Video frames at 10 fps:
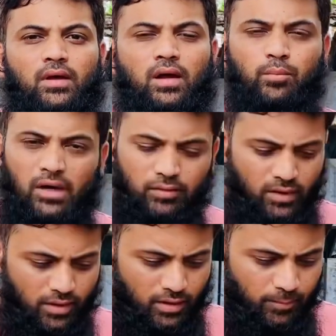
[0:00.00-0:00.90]

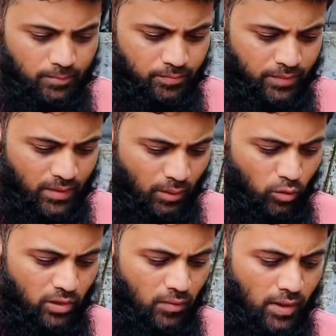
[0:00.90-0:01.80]
அன்பானவர்களே
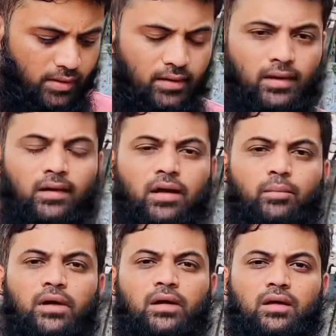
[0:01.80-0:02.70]
நம்மளுடைய வாழ்க்கையில்
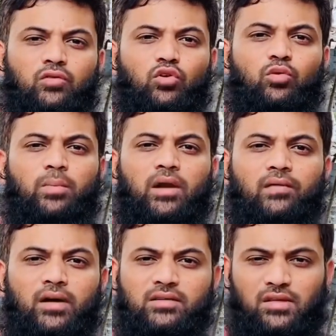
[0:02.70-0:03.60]
நாம் எவ்வளோ பணம்
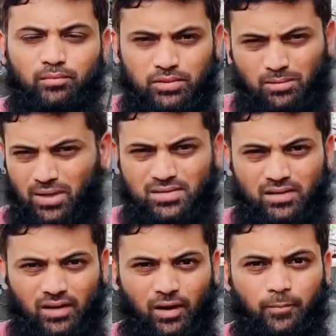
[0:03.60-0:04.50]
வேண்டாலும் சம்
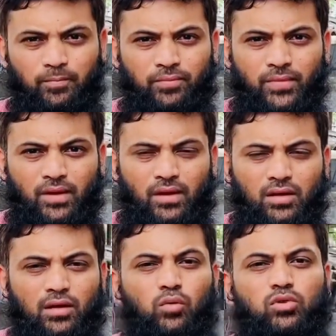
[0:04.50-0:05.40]
சம்பாதிச்சிருக்கலாம்
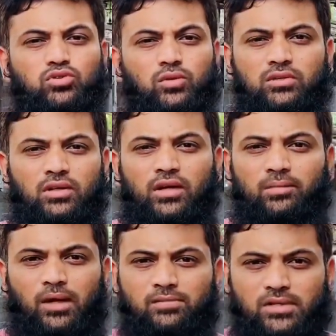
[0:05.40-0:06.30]
எவ்வளோ
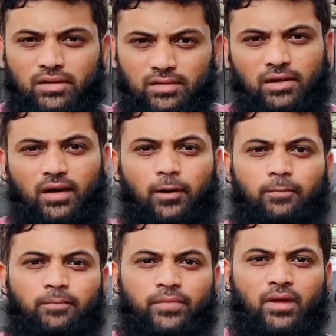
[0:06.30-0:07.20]
சொத்துகளையும் நாம் சேர்த்துருக்கலாம்
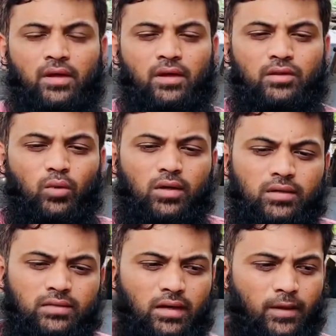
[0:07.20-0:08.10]
இந்த
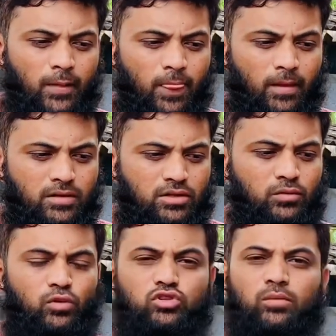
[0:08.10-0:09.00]
உலகத்தில்
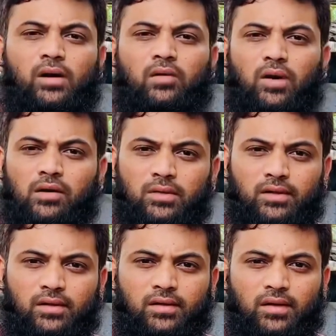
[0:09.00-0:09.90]
சந்தோஷமாக
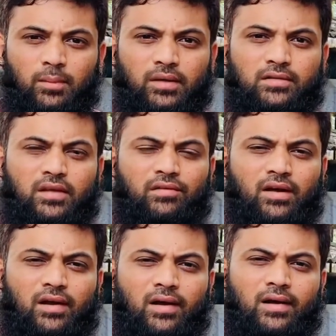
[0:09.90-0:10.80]
வாழ்வதற்கு நமக்கு
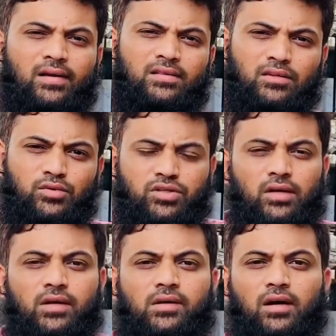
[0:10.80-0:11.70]
தேவையான அனைத்து
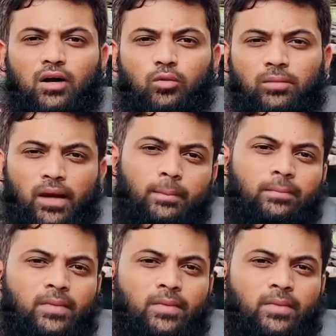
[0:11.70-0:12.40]
விஷயங்களுக்காகவும் நாம்